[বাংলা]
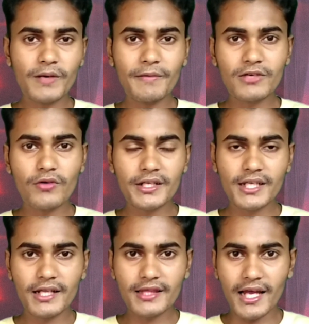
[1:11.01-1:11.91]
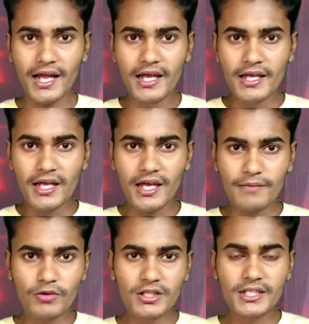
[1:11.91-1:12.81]
পেমেন্ট করেছিলেন তারা
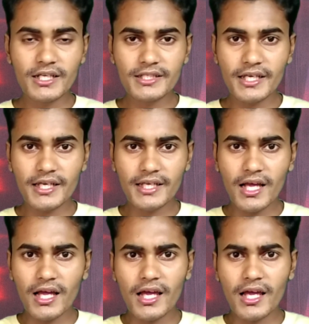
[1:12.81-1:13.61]
বলছিলেন যে এটা